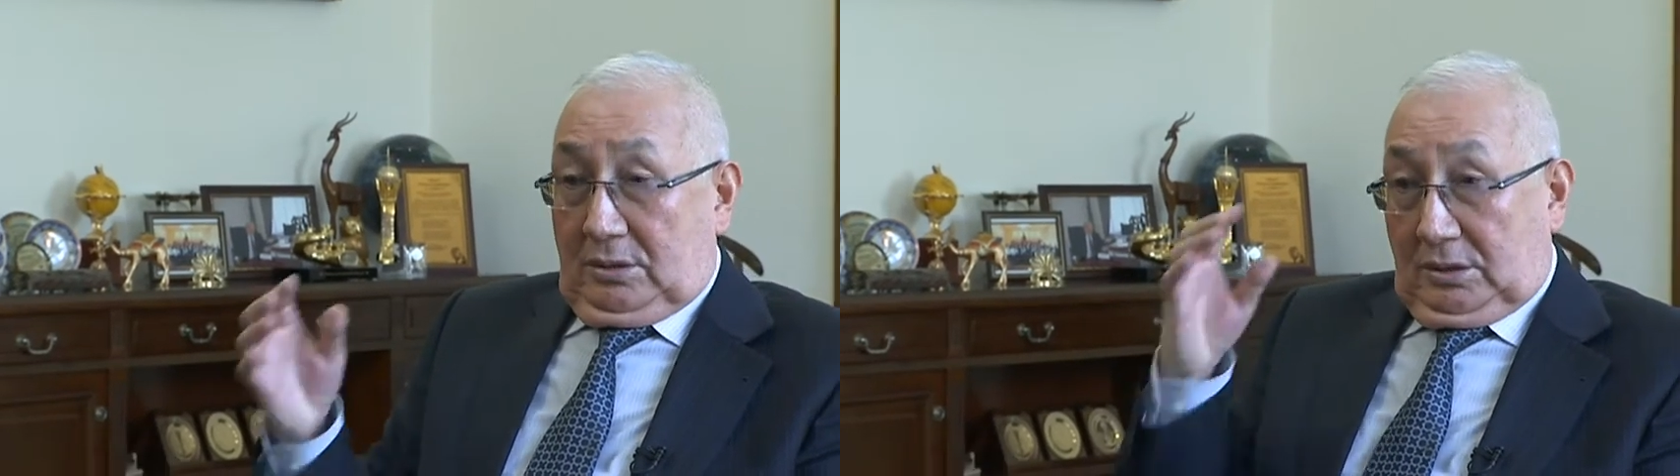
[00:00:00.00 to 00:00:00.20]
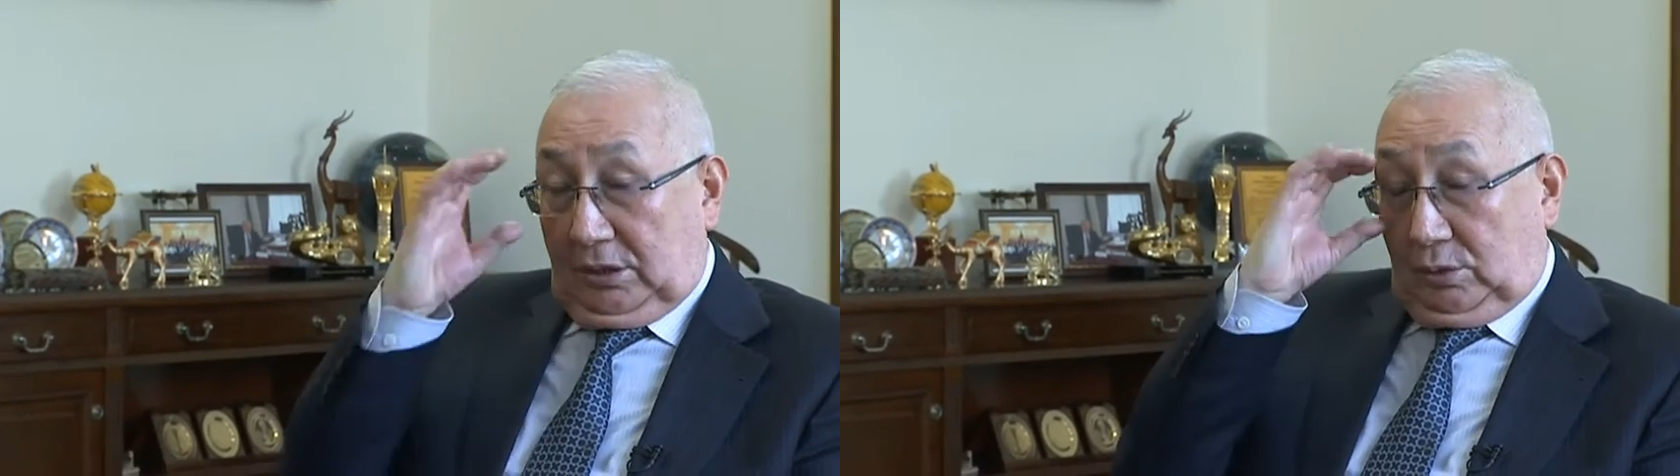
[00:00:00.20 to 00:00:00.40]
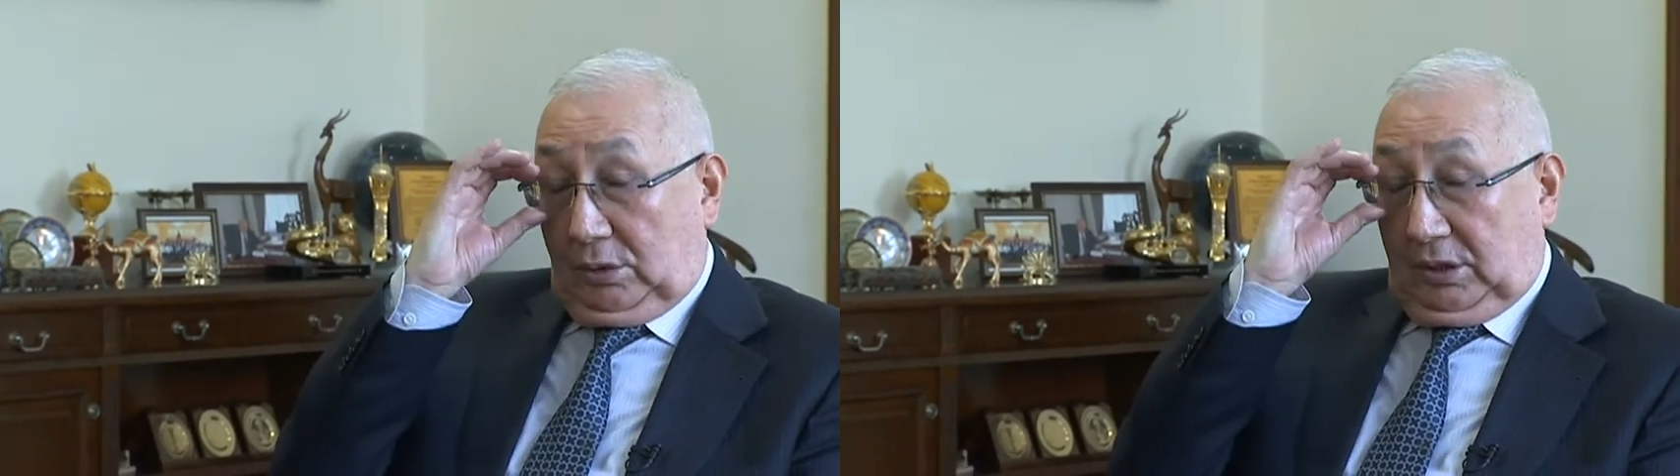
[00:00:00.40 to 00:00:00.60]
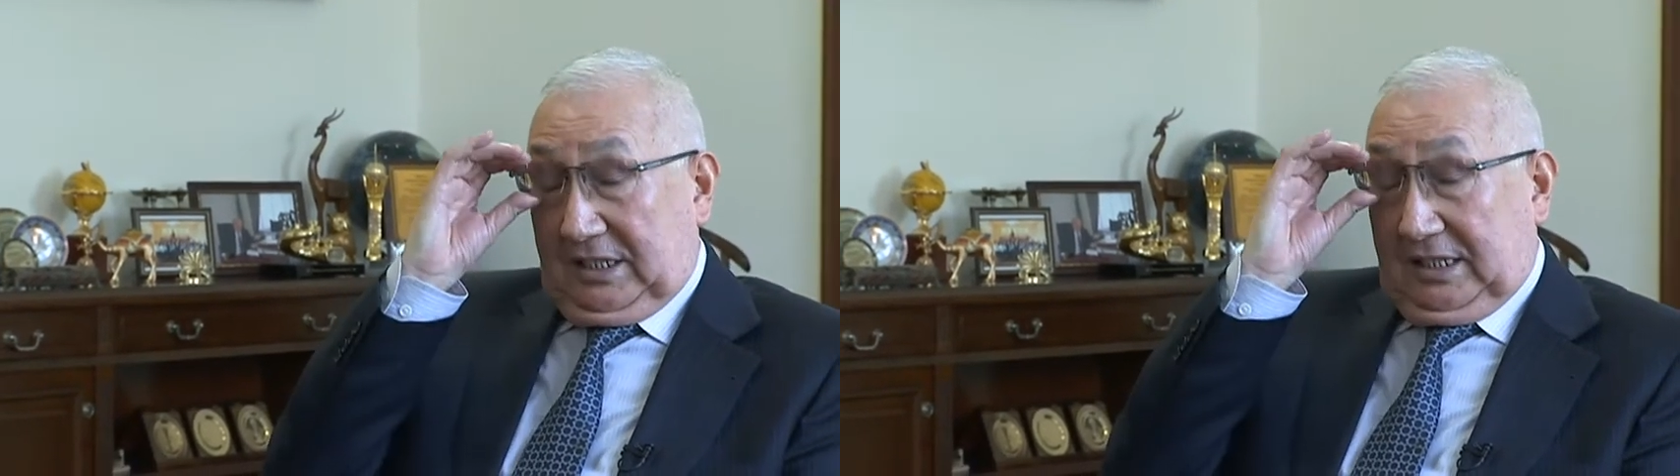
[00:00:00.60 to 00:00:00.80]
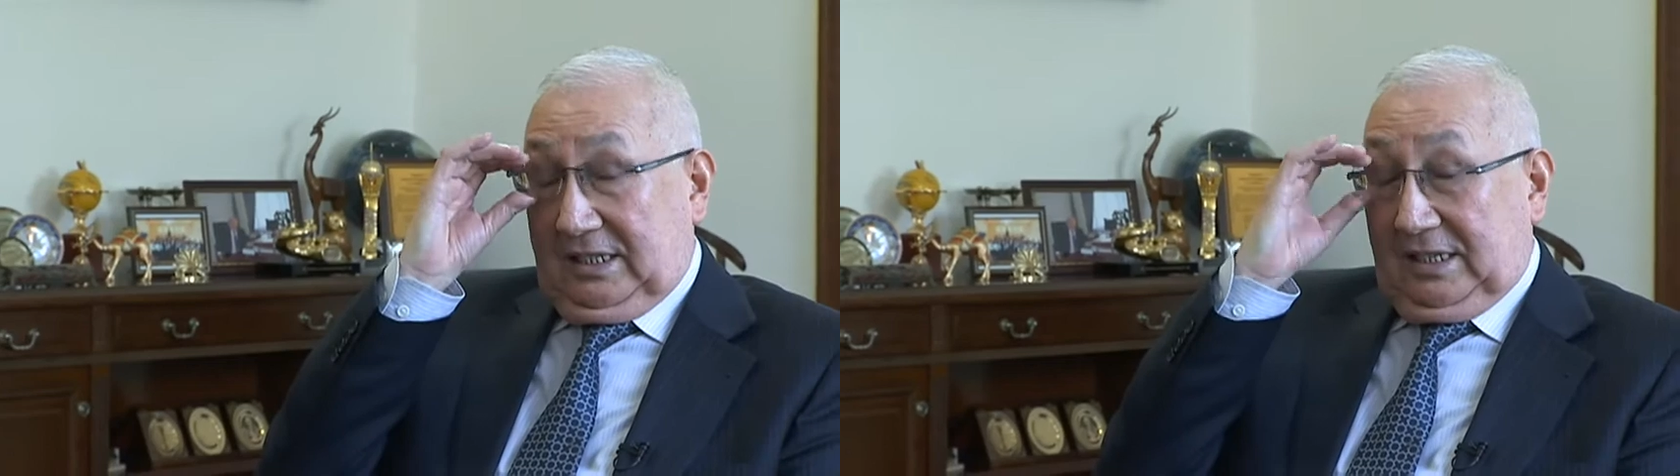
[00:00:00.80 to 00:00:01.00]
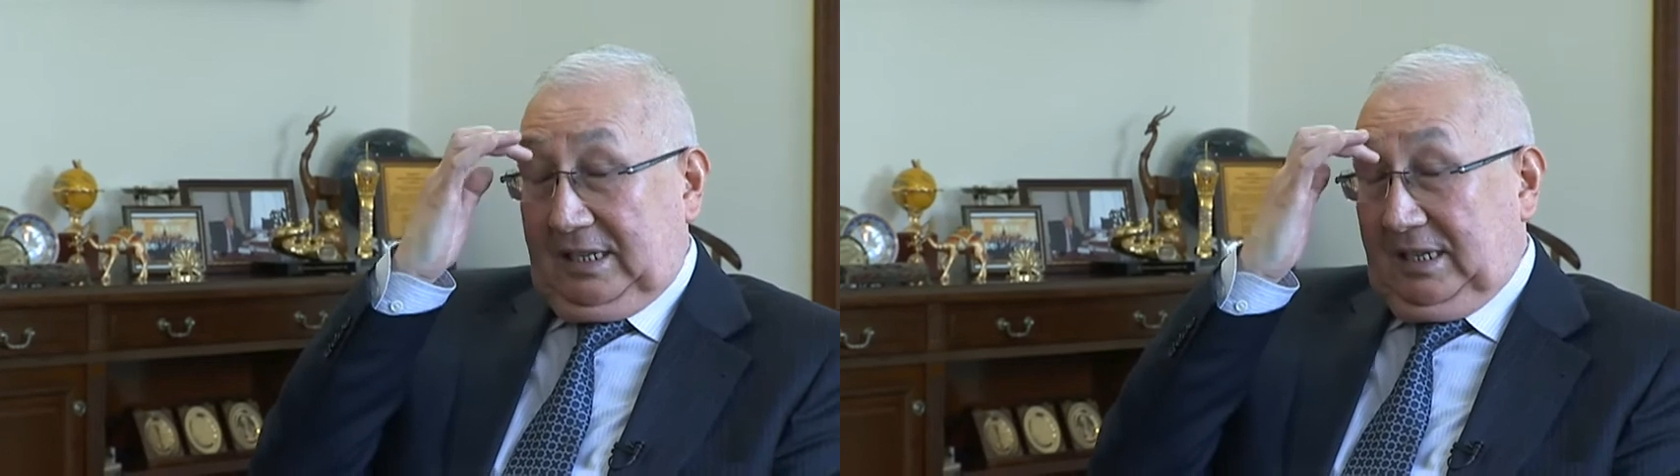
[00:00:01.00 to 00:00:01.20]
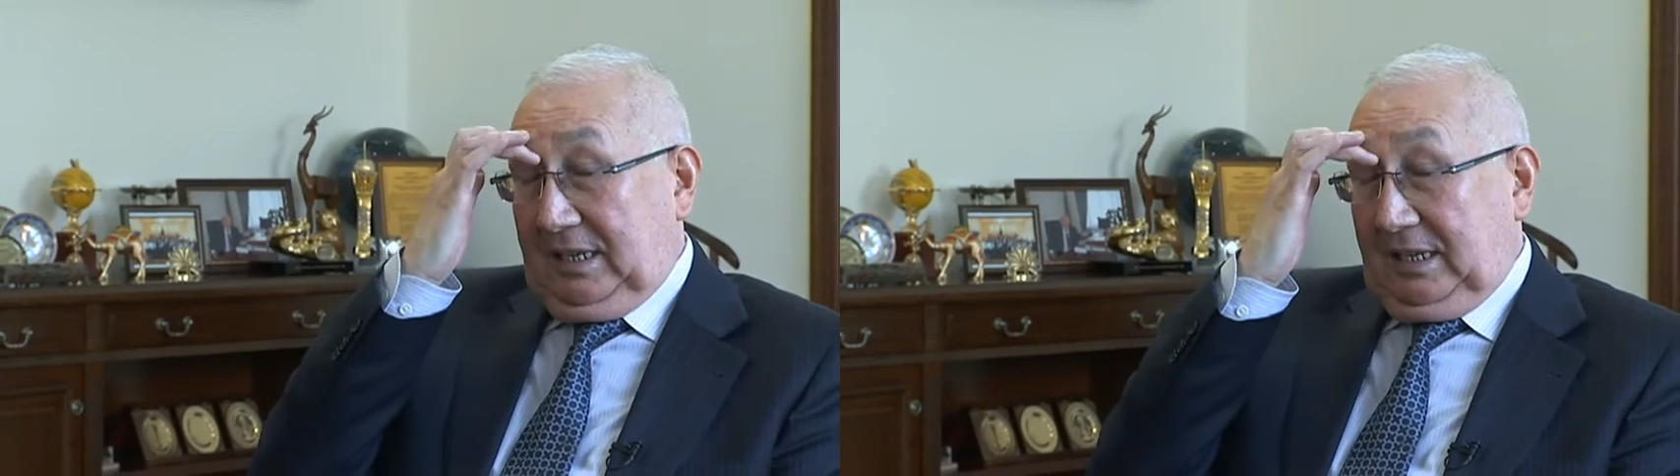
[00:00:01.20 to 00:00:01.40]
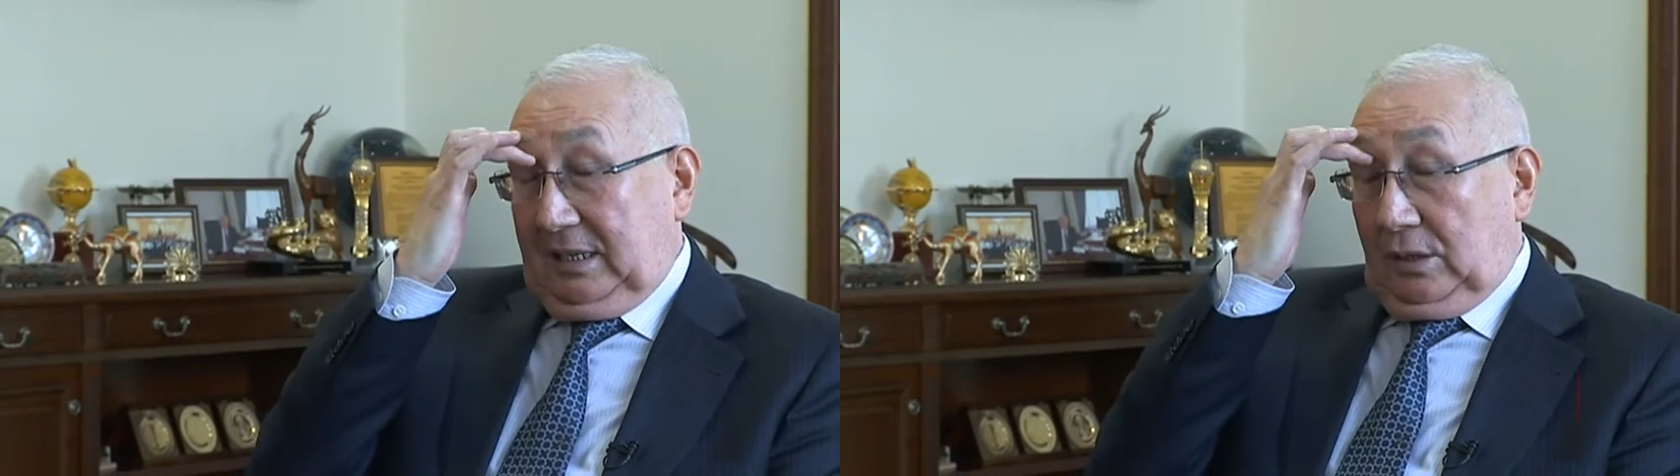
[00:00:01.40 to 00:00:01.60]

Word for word: которую в Казахстане